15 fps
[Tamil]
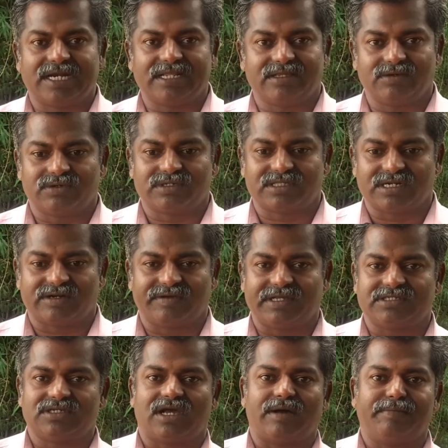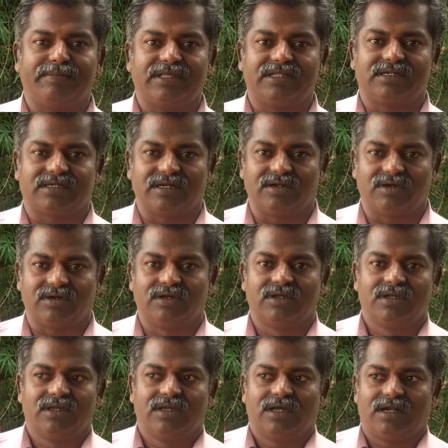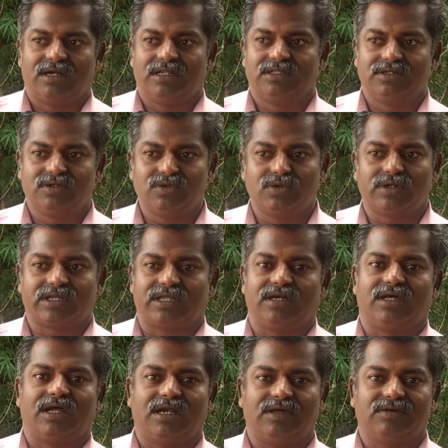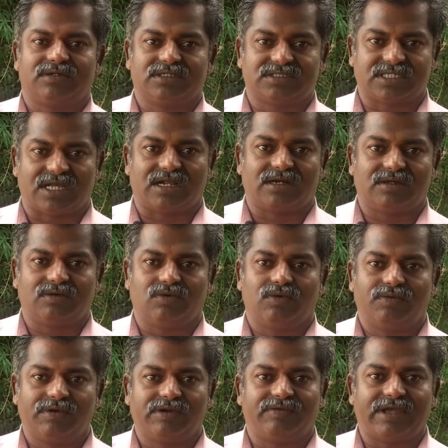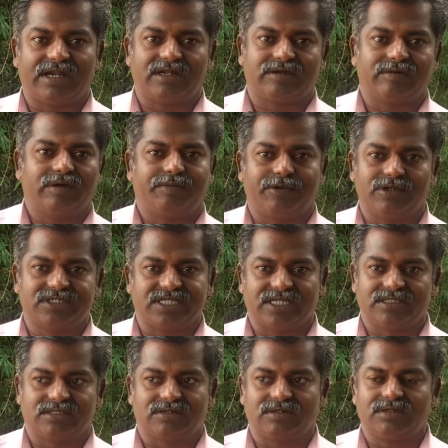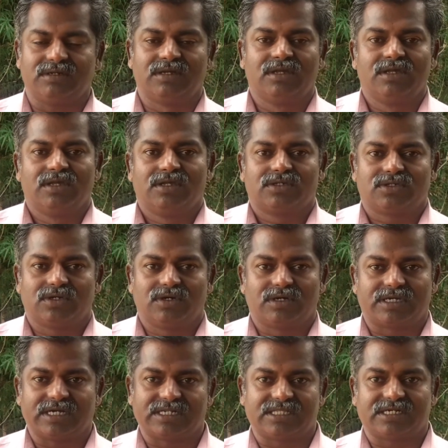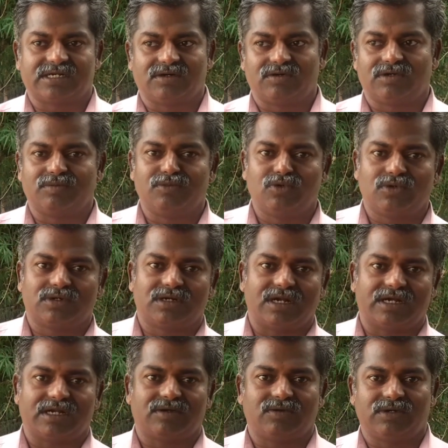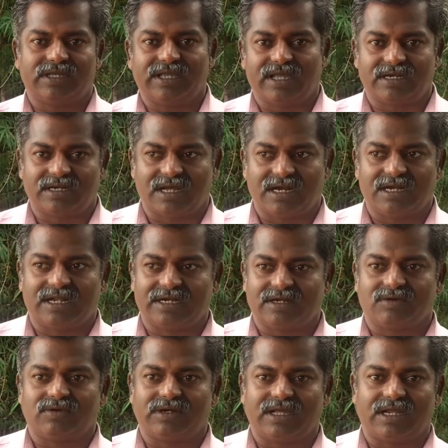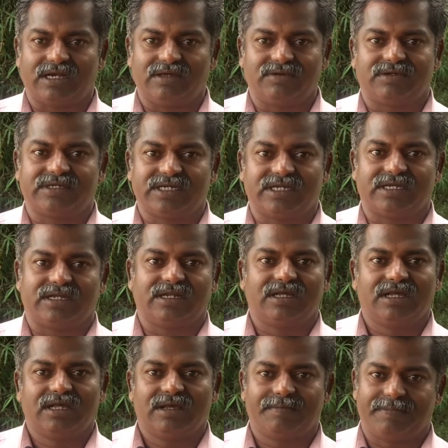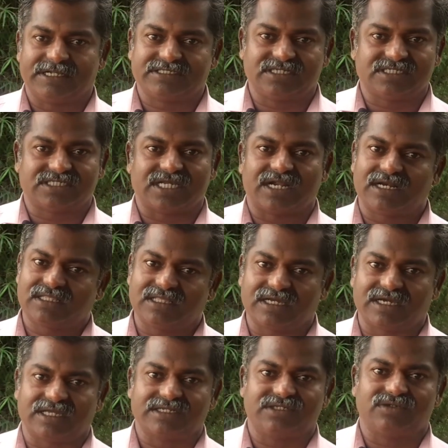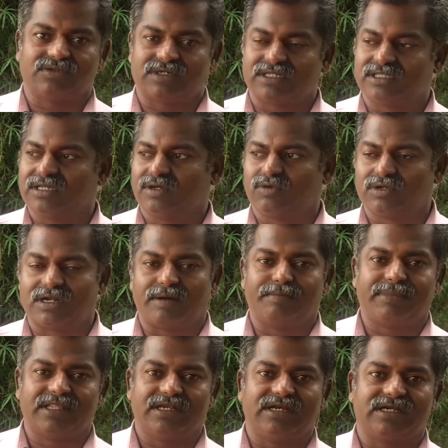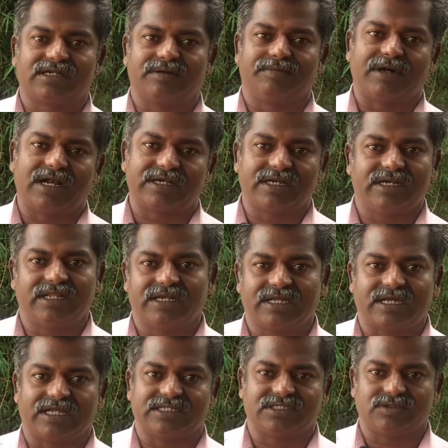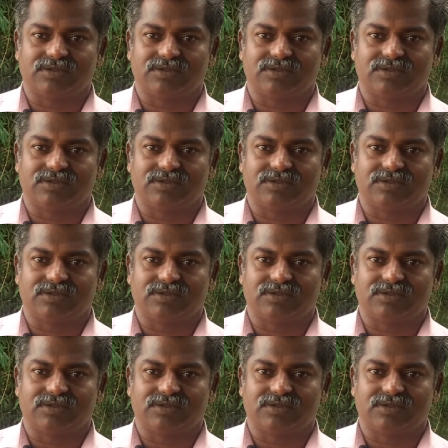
நாளைக்கு ஒரு தடவையாச்சும் ஐம்பது கிலோ அல்லது நூறு கிலோ அளவுக்கு சாணம் ஒவ்வொரு வயலுக்குமே போய் சேர்ந்துடும் ஸோ கிட்டத்தட்ட ஒரு மூன்று அன்னக்கூடை நாலு அன்னக்கூடை அளவுக்கு பச்சை சாணத்தை கரைச்சி விட்றது ஒரு ஐம்பது லிட்டர் மாட்டு நீரை கரைச்சி